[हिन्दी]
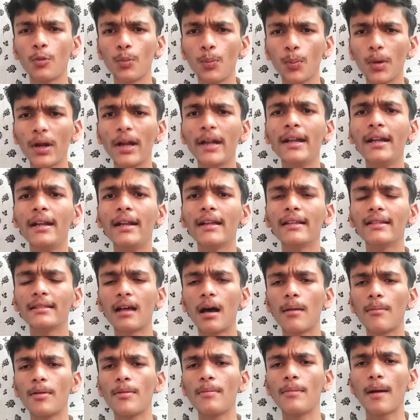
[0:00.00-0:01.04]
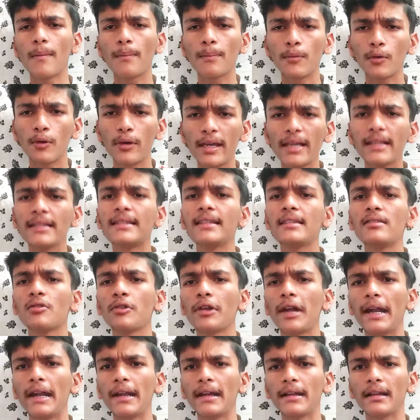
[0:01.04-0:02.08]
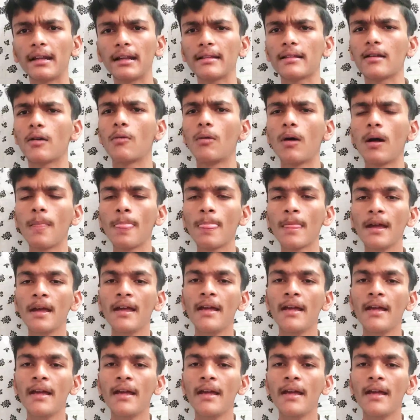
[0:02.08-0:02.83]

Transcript: सुपर नेट एग्जाम में मैं आपको एक चीज और ऐड करना चाहूंगा